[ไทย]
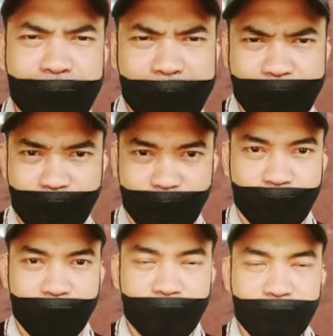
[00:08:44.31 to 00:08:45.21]
ฟ้าผ่าผม
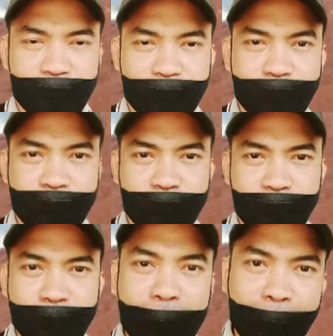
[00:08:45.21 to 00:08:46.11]
ตายนะ
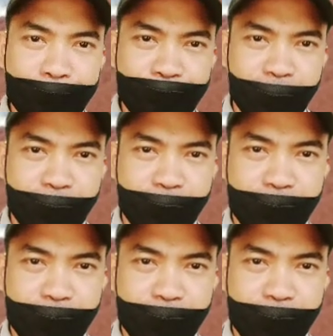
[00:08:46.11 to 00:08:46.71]
ถ้าเซียนจริงนะ